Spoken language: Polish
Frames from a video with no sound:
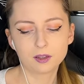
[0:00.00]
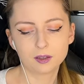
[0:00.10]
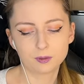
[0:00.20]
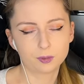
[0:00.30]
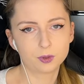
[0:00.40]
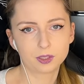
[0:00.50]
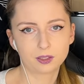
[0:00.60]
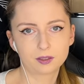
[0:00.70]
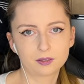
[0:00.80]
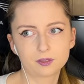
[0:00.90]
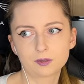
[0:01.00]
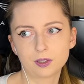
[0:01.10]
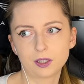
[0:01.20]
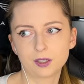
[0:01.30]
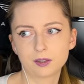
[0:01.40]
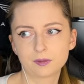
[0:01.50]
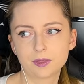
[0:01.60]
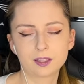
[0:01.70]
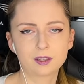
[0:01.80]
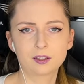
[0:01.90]
było tak fajnie.
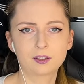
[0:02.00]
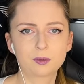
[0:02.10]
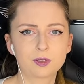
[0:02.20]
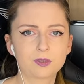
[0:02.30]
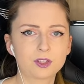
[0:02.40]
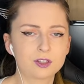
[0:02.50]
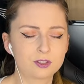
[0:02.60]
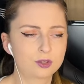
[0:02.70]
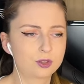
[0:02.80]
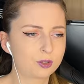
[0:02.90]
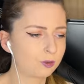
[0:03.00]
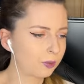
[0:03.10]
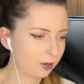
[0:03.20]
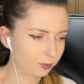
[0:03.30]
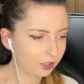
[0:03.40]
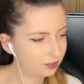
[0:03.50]
A teraz jak mi się wydaje, że to trochę umarło.